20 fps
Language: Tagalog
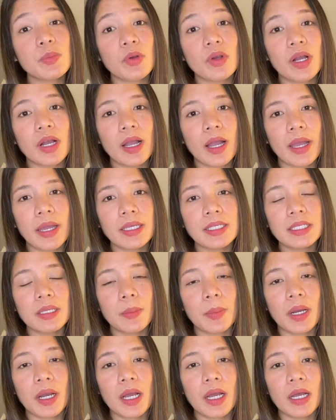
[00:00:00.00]
po ka guys
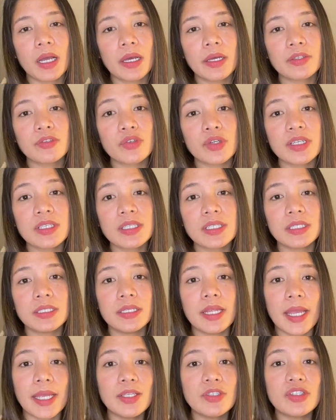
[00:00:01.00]
sa mga trusted
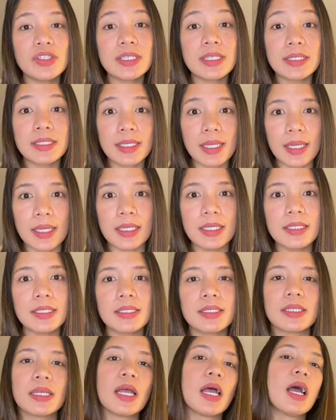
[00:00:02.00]

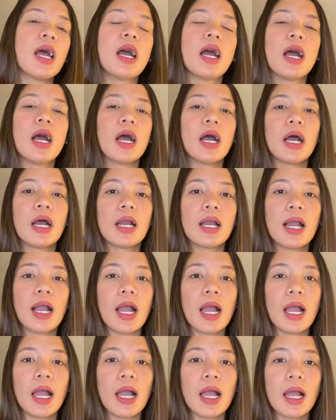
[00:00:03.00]
agencies
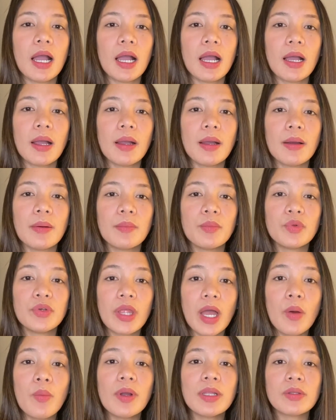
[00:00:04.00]
nga
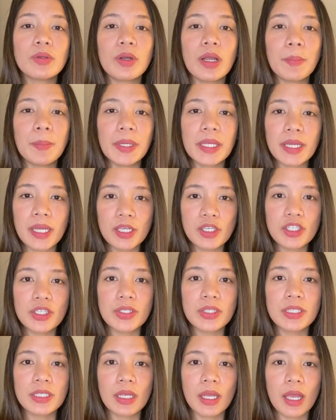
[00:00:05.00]
mudawat og
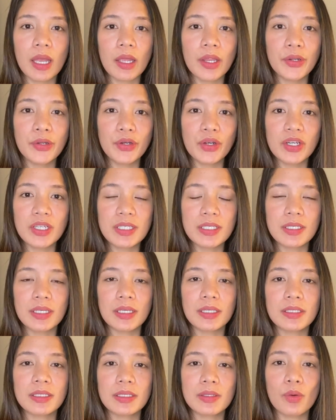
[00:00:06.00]
application sa
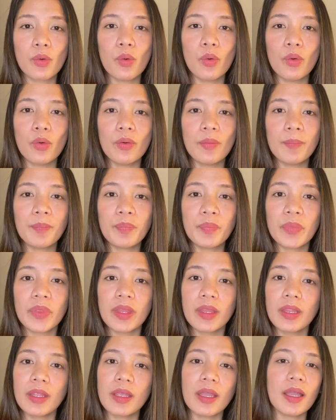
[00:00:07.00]
nurses kung
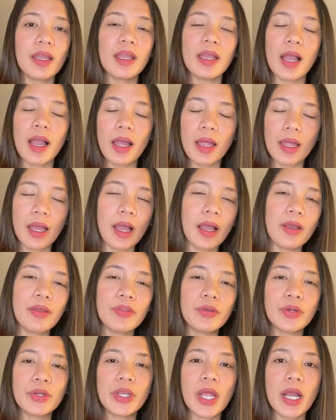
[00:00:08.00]

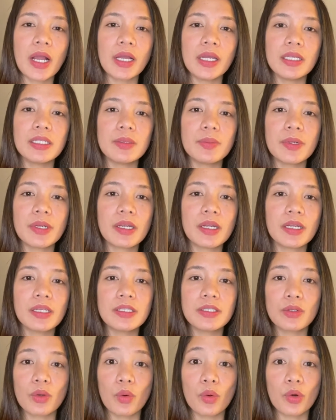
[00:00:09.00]
either
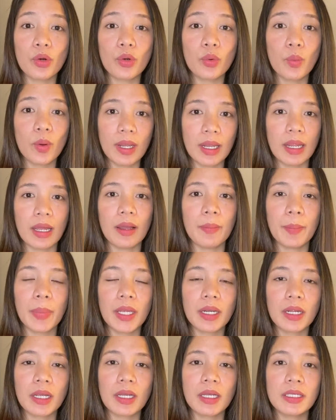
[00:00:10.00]
naka-experience or wala
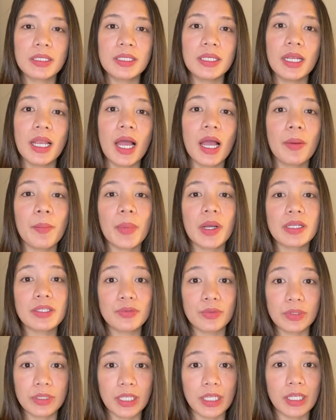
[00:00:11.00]
para sila ang
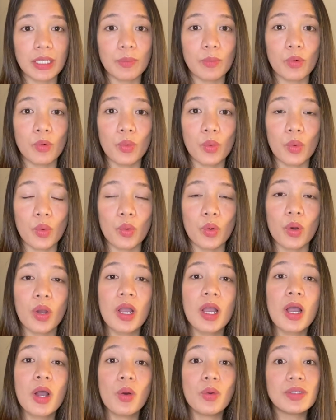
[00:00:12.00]
makasulti nimo kung
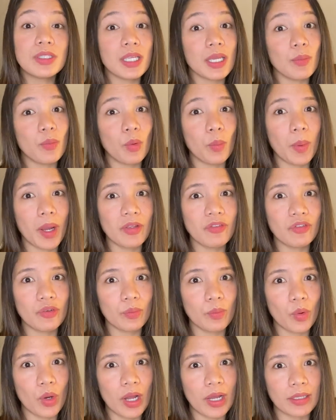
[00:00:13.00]
unsay imong
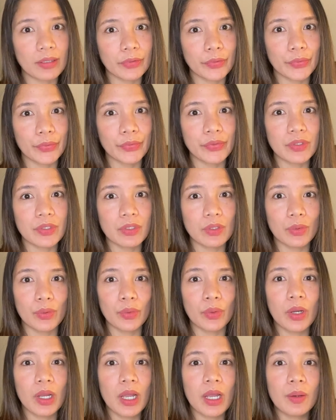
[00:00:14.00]
maadyong buhaton
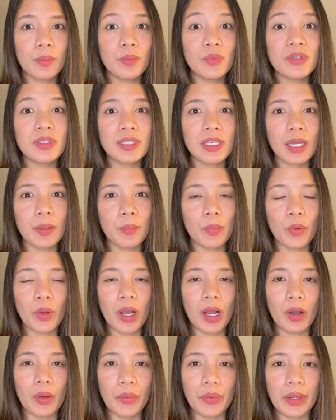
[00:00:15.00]
so musik pug
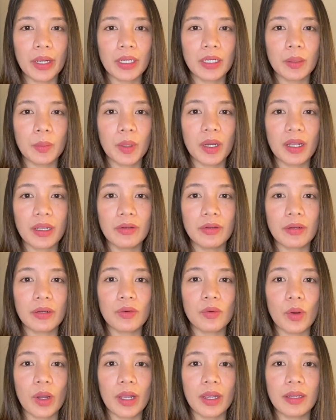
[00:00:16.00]
ka og mga
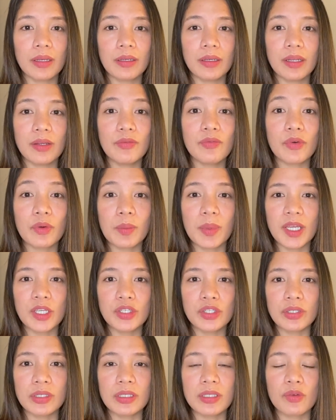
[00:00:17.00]
kuan
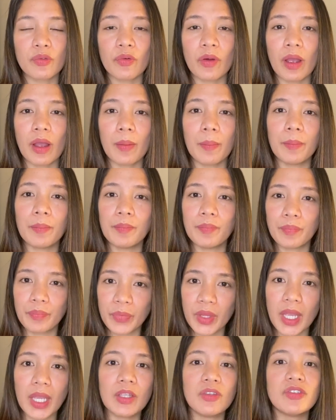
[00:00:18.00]
informations from
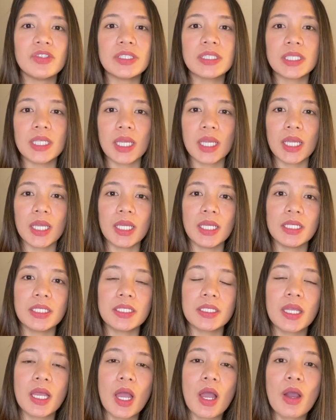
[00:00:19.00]

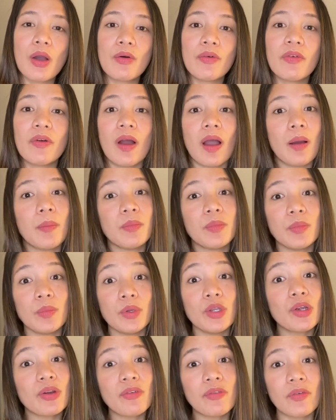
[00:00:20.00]
agencies from
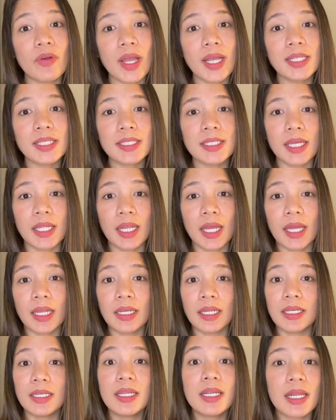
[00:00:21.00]
your friends nga naa
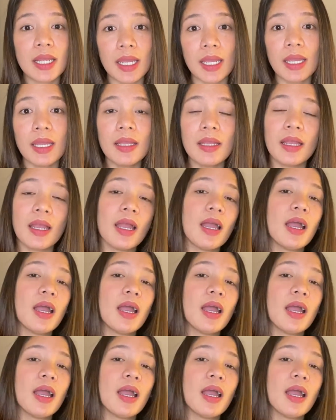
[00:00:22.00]
na dire